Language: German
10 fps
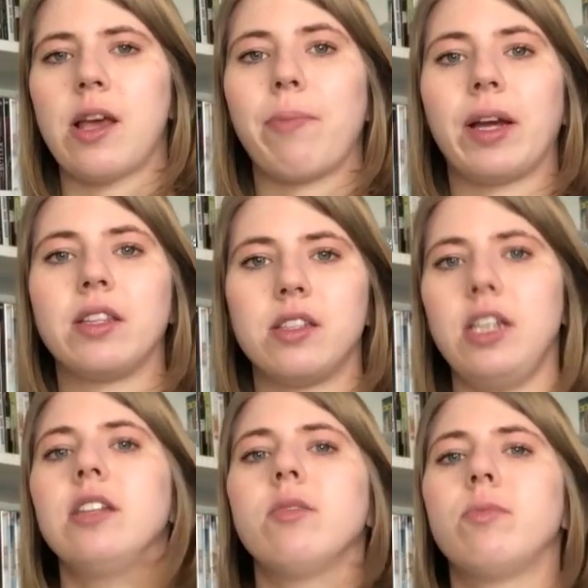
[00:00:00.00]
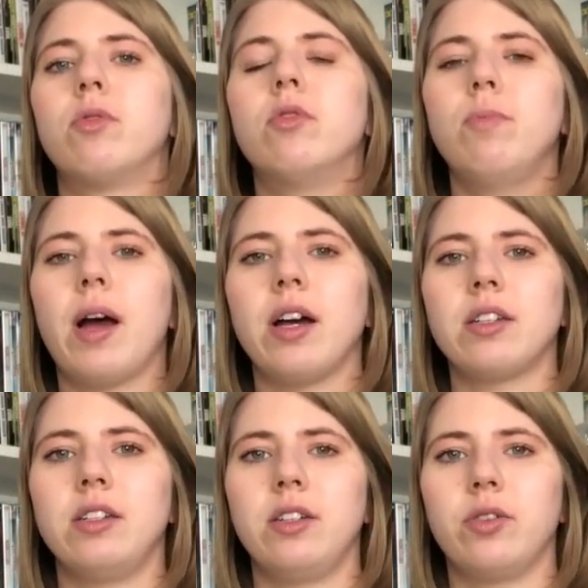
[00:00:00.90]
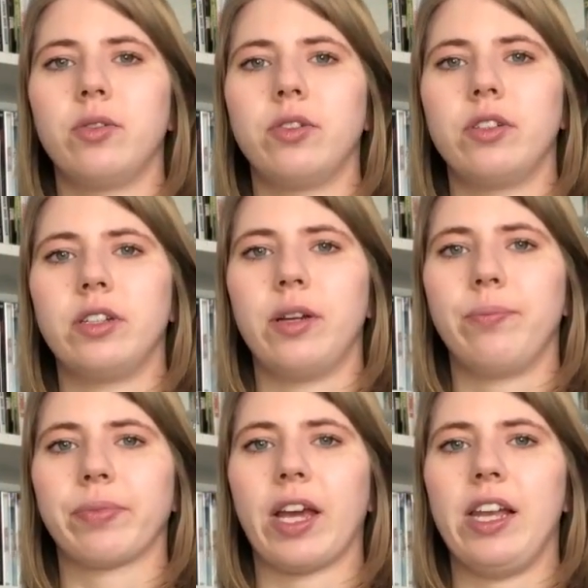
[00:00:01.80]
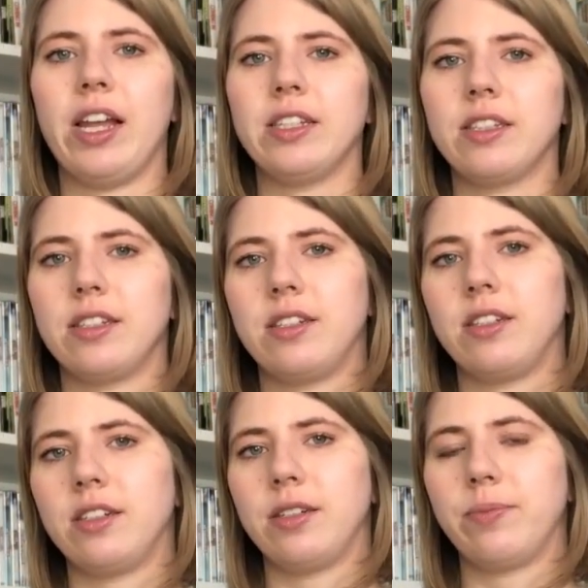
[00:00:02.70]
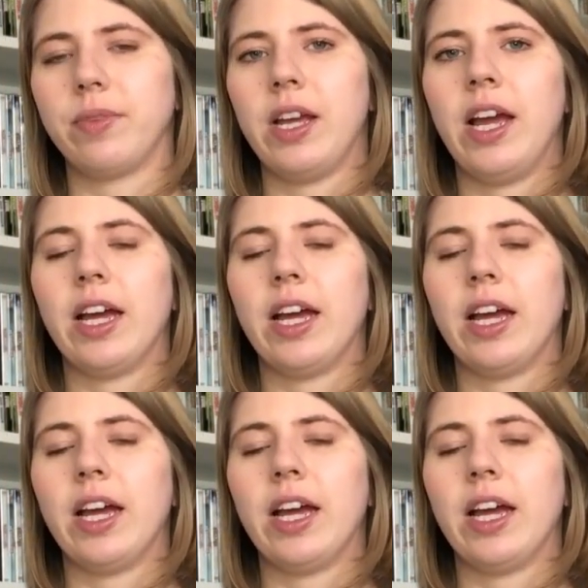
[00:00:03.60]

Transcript: sehr präzise beobachtet und ähm, lässt ähm,